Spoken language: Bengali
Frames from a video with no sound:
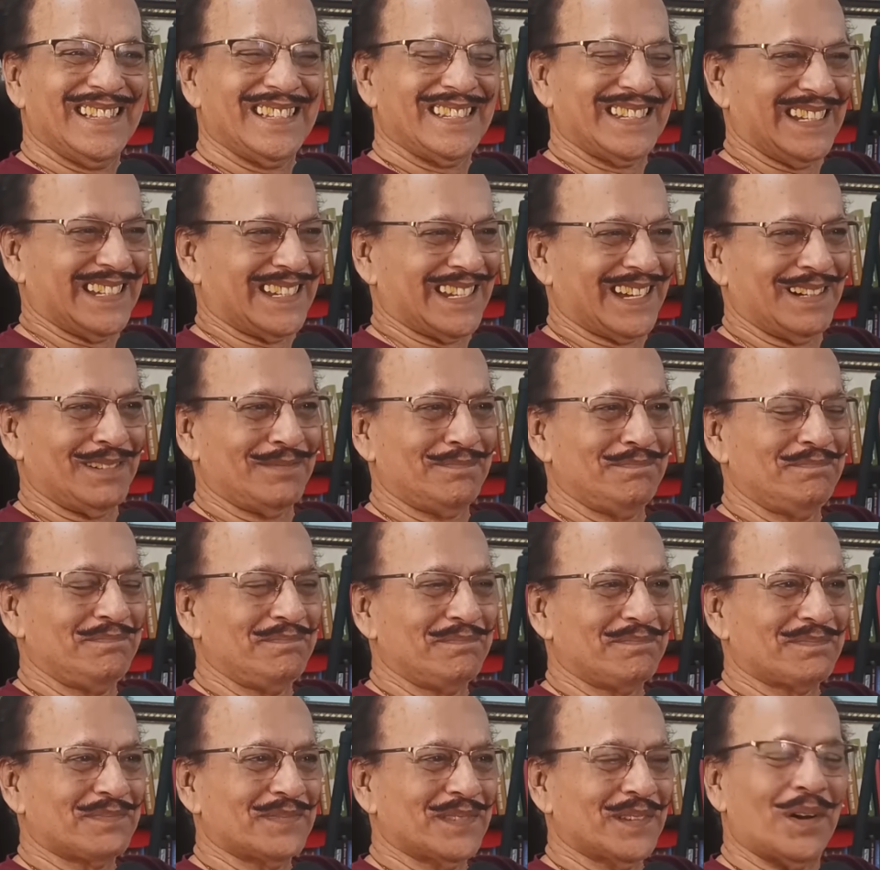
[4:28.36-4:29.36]
সেটা
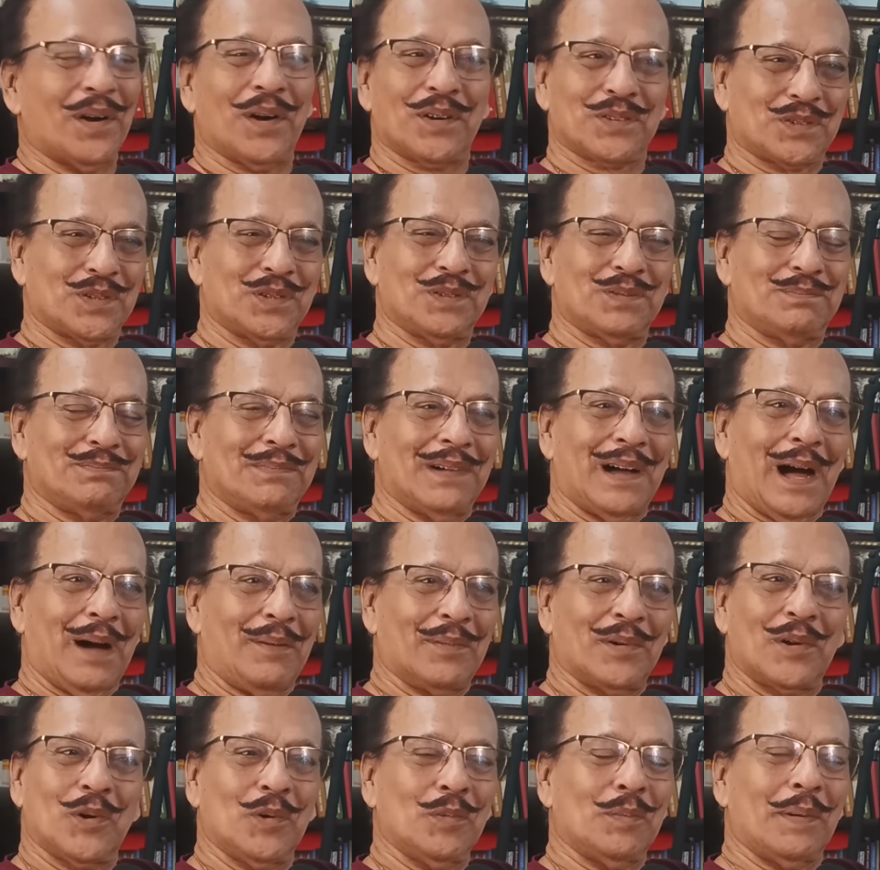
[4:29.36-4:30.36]
হয়তো
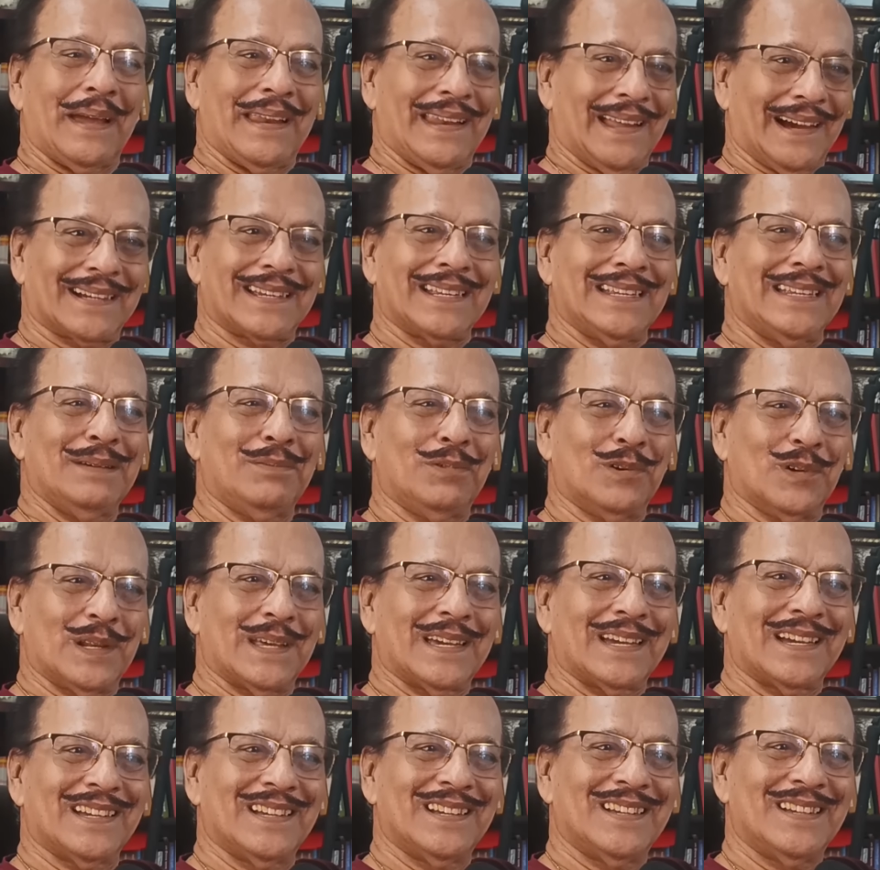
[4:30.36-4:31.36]
আমরা উপায় রাখিনি বলে
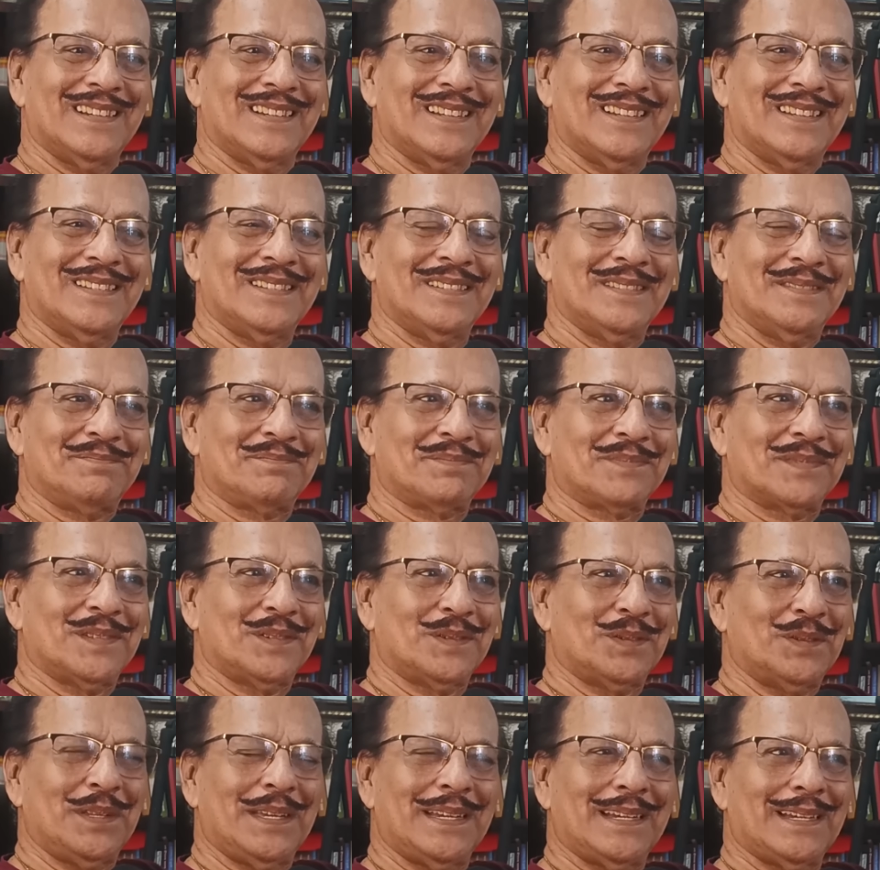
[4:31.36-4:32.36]

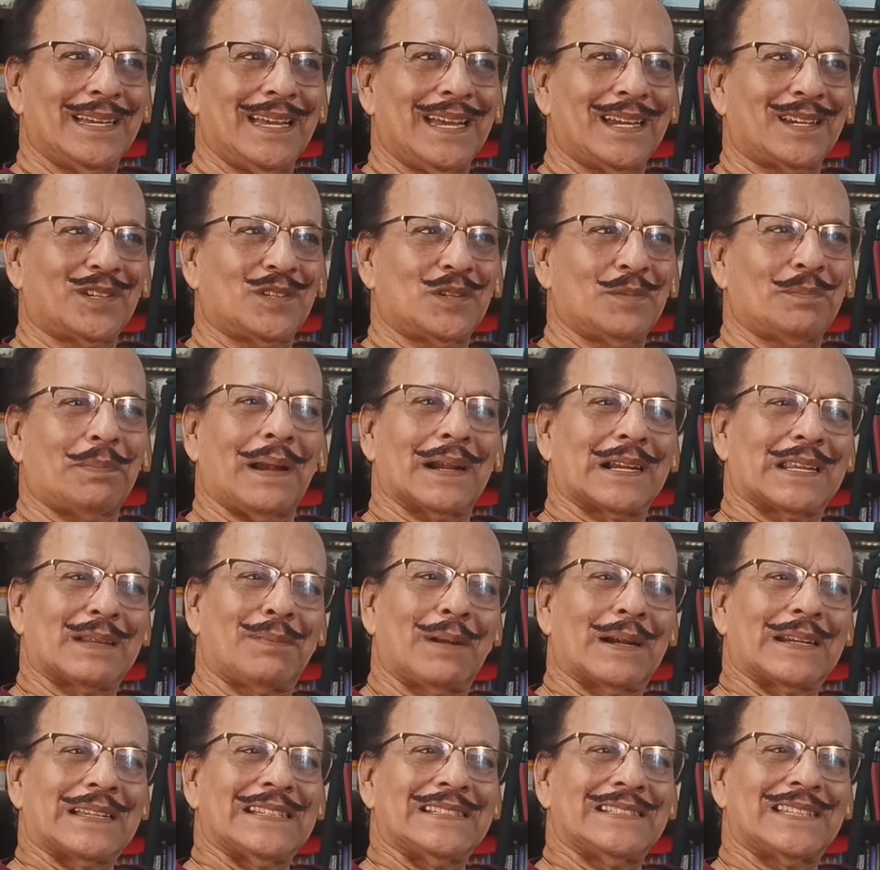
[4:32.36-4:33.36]
উনি একটু পাল্টে
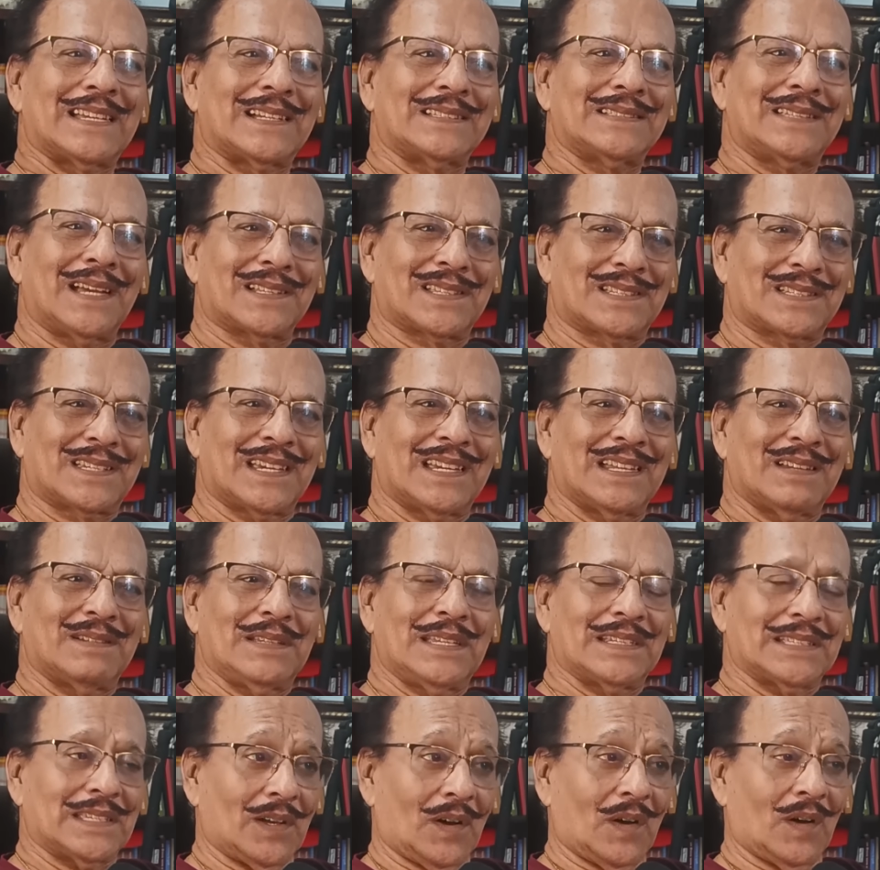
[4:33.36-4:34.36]
পাল্টে যাচ্ছেন
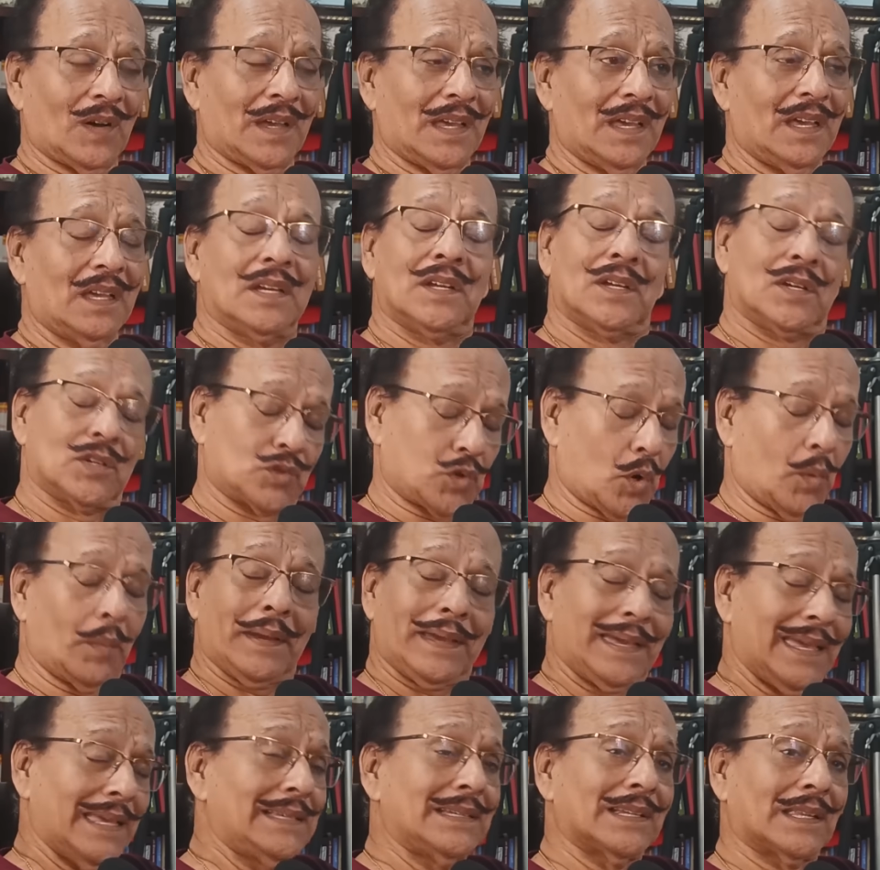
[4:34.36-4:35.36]
যেতে হয়
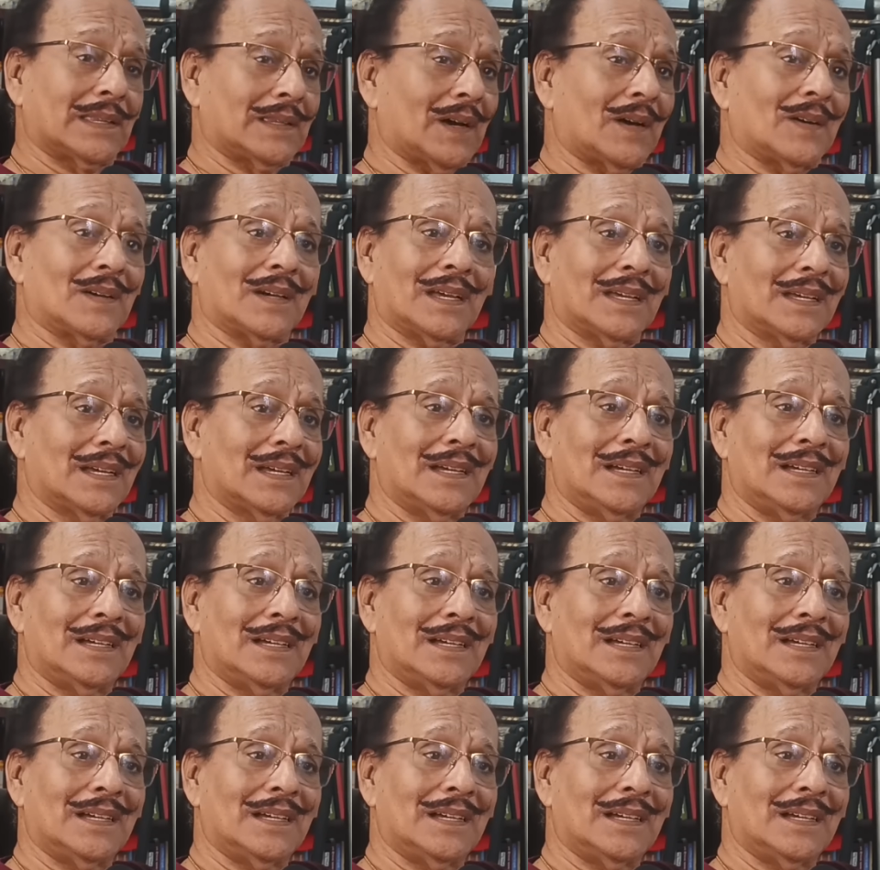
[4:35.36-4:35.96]
সবাইকেই যেতে হয়